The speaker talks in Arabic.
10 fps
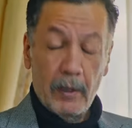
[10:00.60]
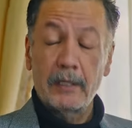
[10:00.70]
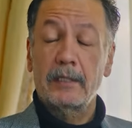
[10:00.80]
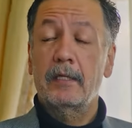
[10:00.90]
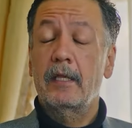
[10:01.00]
ما
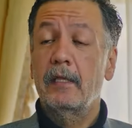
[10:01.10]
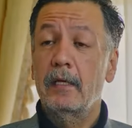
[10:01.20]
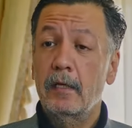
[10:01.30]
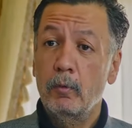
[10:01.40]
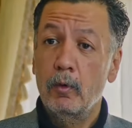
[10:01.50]
خسرت
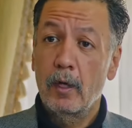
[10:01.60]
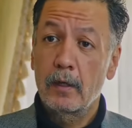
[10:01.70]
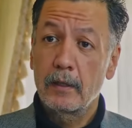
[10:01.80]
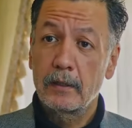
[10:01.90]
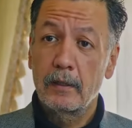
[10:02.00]
هذيك
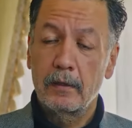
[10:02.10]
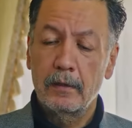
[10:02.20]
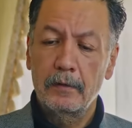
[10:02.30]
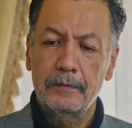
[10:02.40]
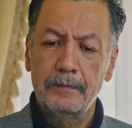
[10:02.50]
المناقصة
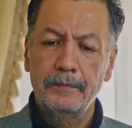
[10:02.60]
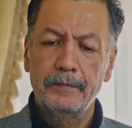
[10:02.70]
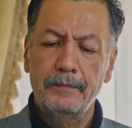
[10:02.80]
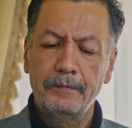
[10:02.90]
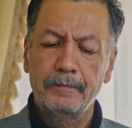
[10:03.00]

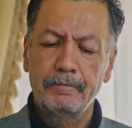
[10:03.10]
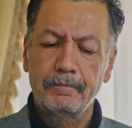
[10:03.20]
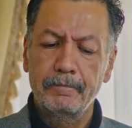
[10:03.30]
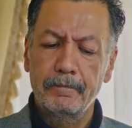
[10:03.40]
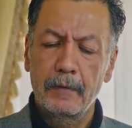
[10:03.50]

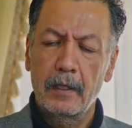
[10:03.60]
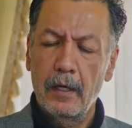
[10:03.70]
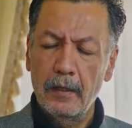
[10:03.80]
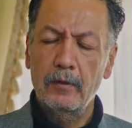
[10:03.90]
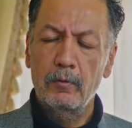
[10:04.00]

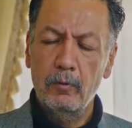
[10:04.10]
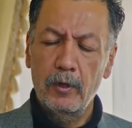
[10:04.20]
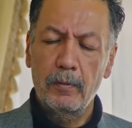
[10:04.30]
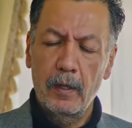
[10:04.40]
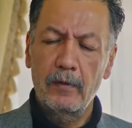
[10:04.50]
كانت
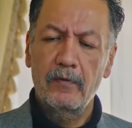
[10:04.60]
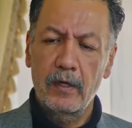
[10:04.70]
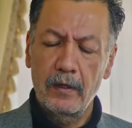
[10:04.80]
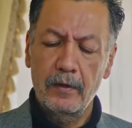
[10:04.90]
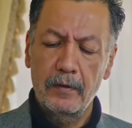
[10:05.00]
أموري بألف خير